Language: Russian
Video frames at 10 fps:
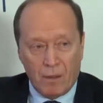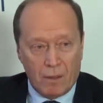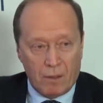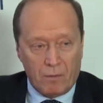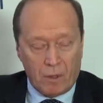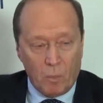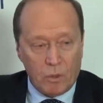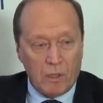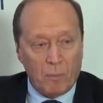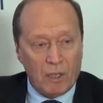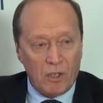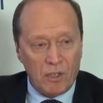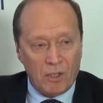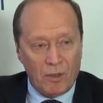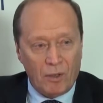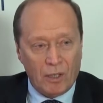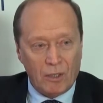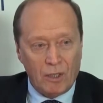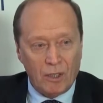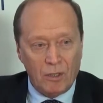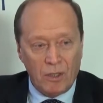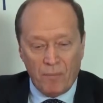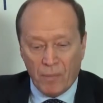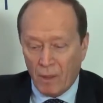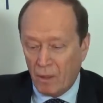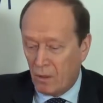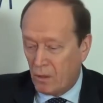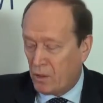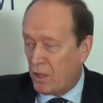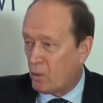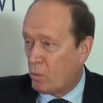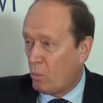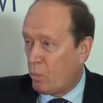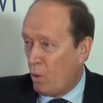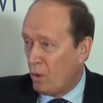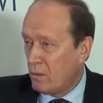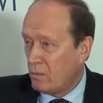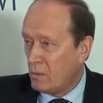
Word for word: э, в их многочисленные выходные дни, театр был полон,